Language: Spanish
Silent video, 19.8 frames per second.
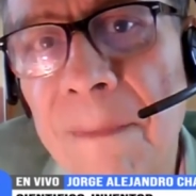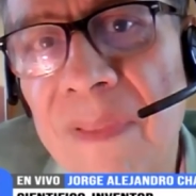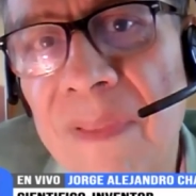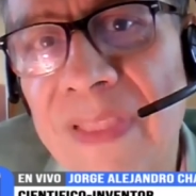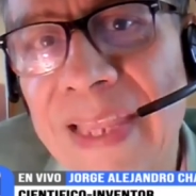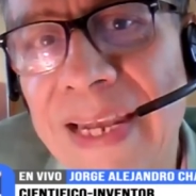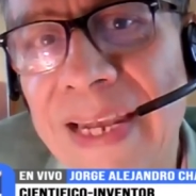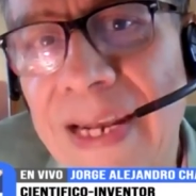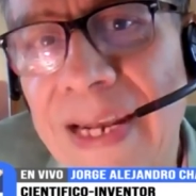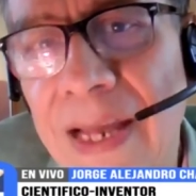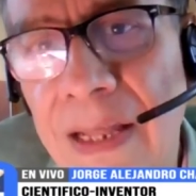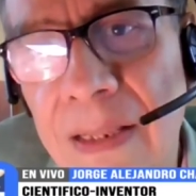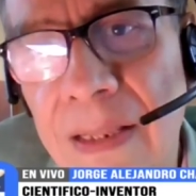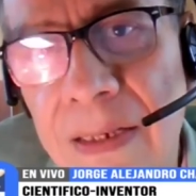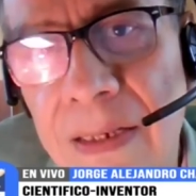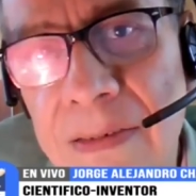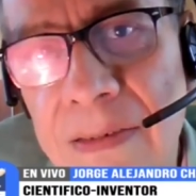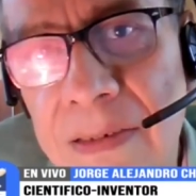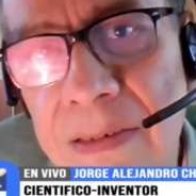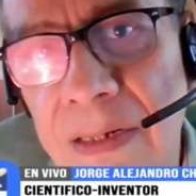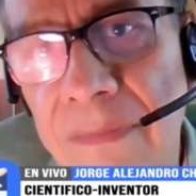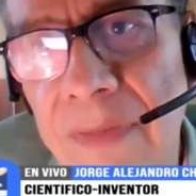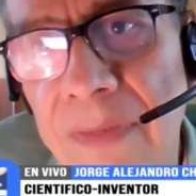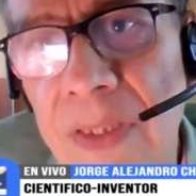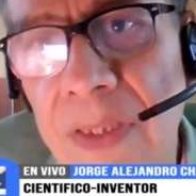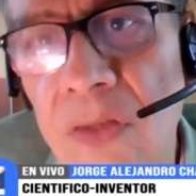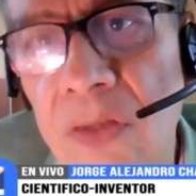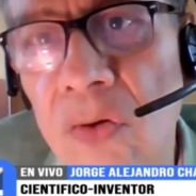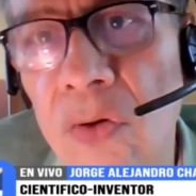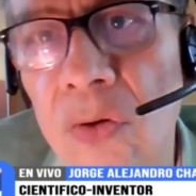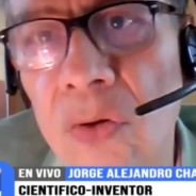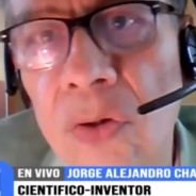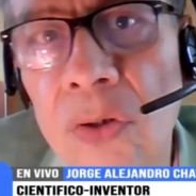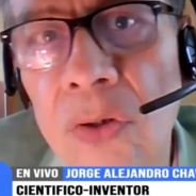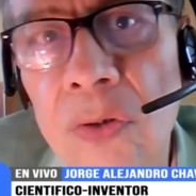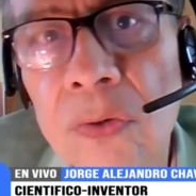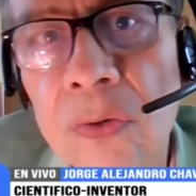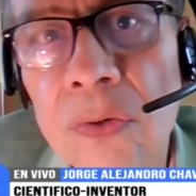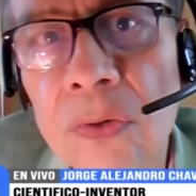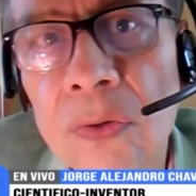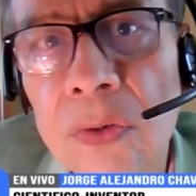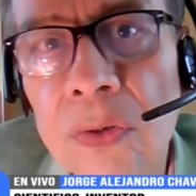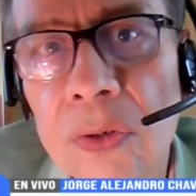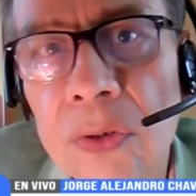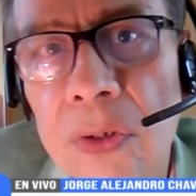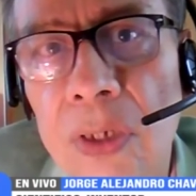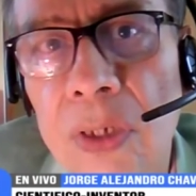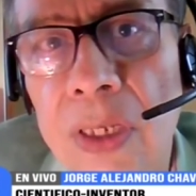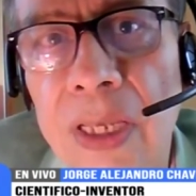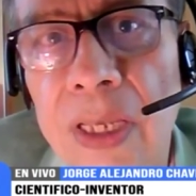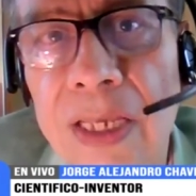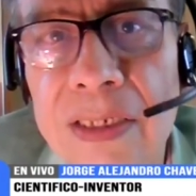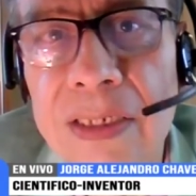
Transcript: de nada ha servido que